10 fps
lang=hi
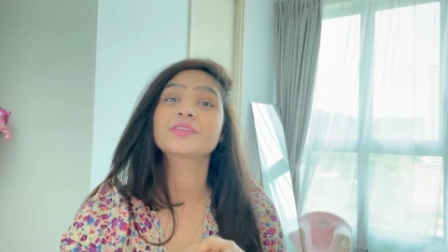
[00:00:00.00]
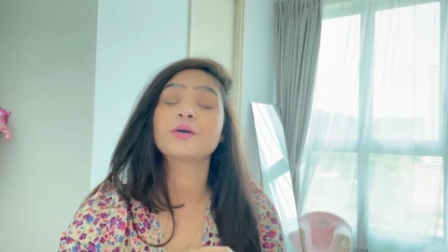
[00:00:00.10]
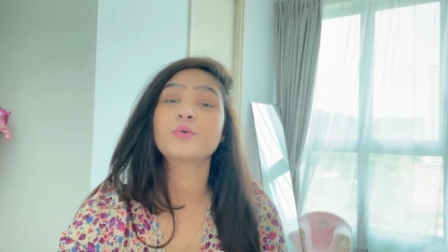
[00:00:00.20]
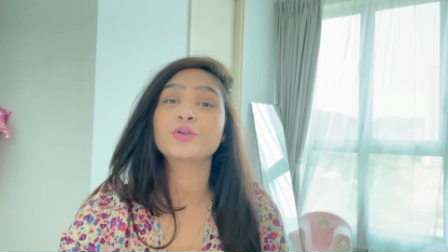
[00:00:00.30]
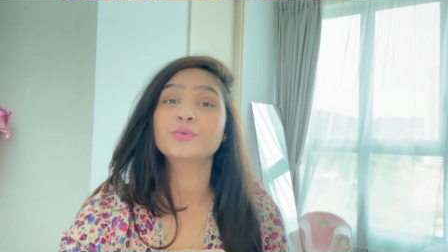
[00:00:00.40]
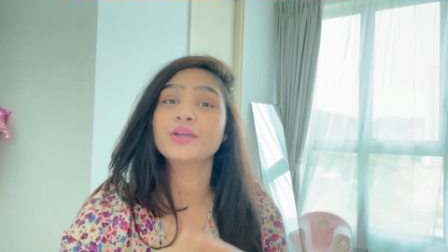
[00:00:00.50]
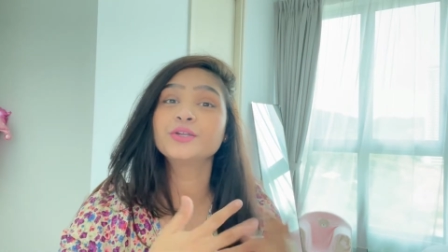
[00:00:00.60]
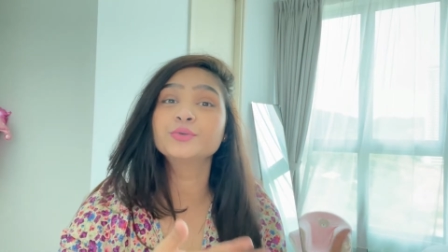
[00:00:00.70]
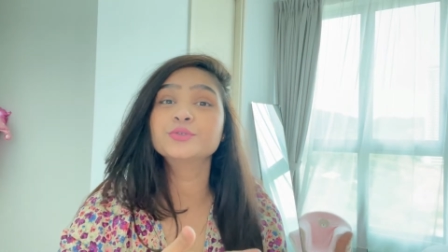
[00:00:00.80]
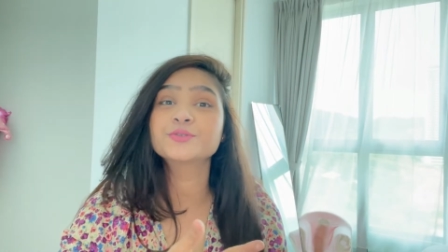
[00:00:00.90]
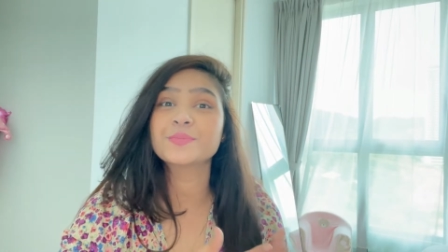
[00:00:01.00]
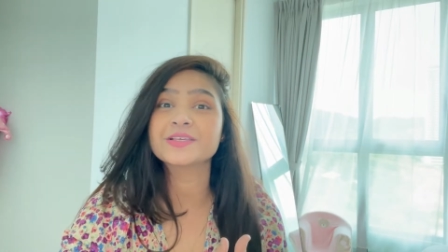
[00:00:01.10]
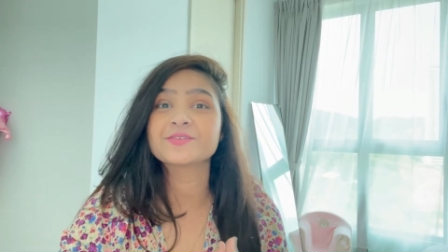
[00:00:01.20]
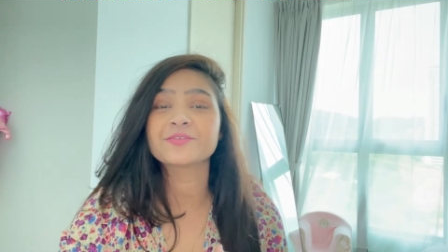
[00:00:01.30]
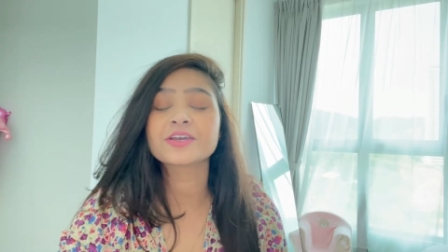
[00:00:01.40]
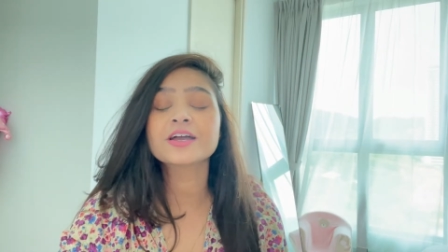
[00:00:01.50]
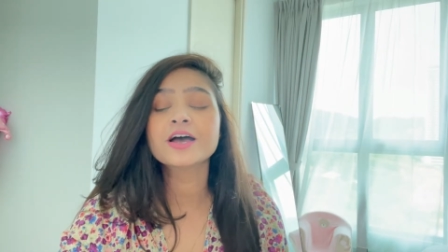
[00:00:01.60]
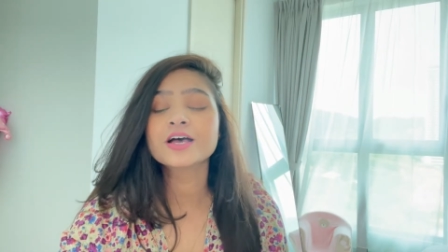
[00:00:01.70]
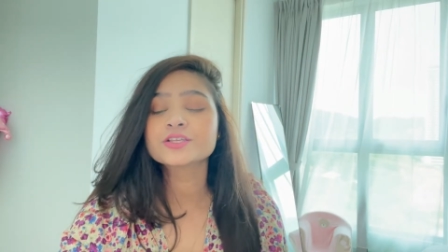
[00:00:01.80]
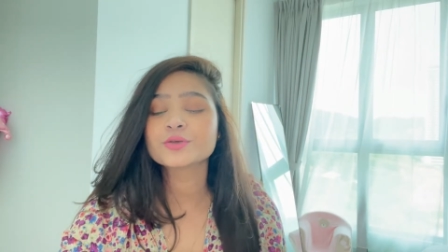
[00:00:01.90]
वॉट डू आई डू स्पेसिफिक
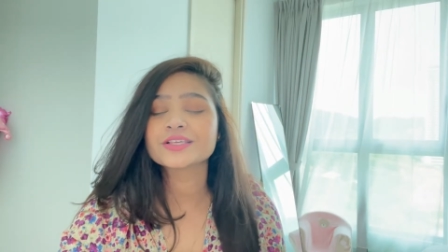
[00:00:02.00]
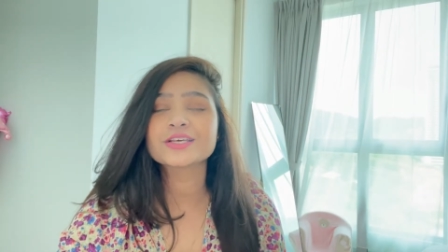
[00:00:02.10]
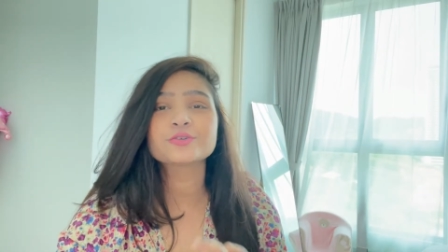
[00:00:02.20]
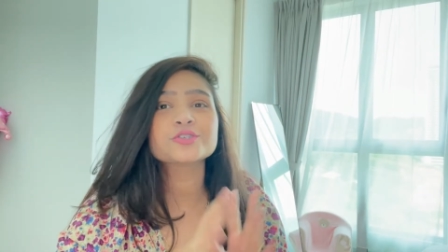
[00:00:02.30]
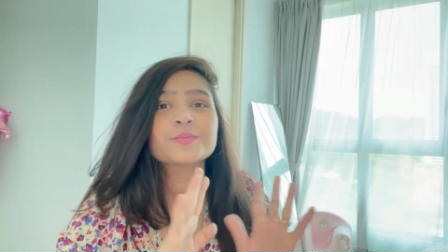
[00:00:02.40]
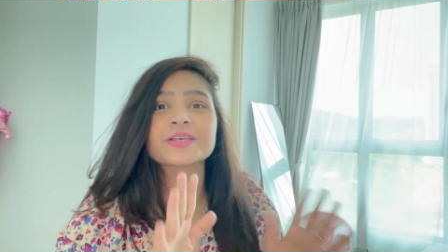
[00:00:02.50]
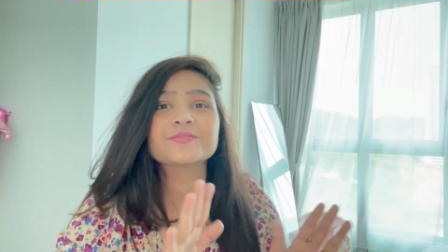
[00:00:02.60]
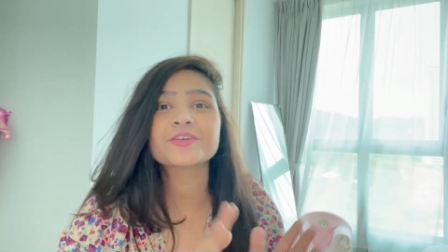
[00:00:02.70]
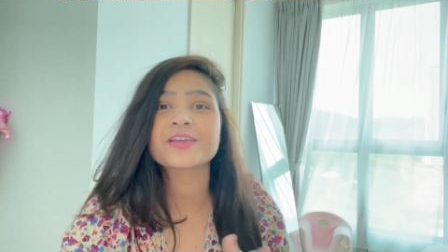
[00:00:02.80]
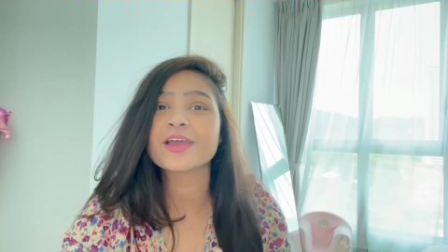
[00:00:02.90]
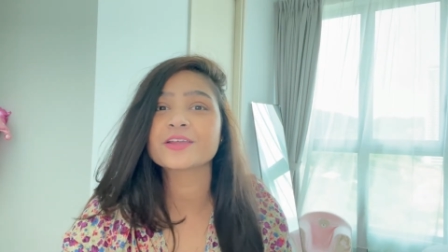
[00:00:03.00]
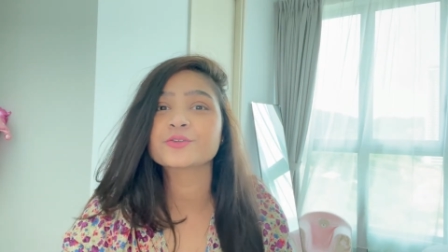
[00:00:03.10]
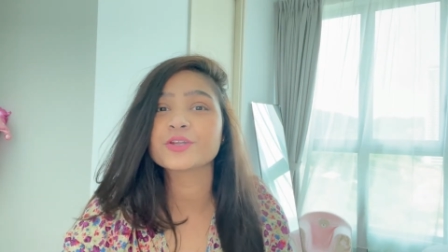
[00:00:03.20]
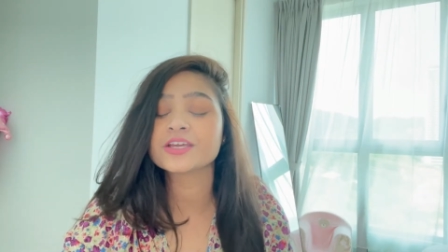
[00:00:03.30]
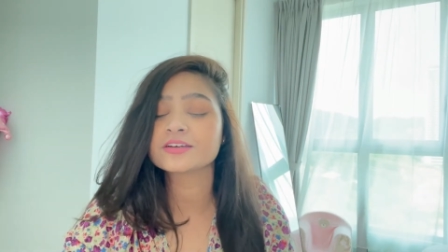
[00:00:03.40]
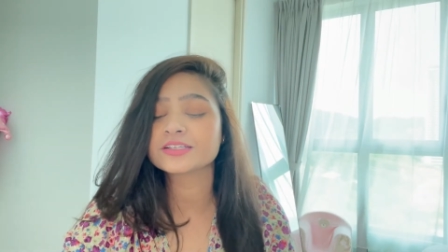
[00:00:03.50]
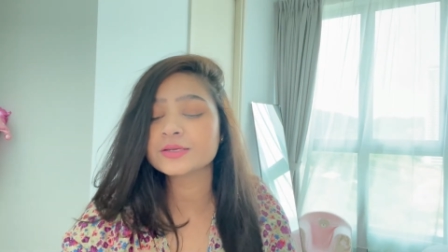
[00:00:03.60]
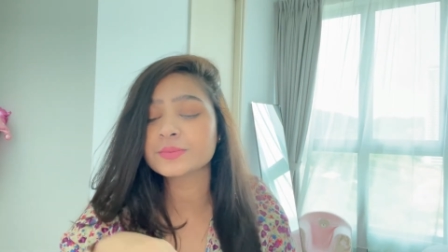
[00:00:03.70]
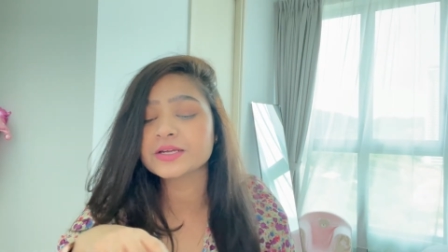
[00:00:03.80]
सो ऐसा कुछ स्पेसिफिक केयर तो नहीं करती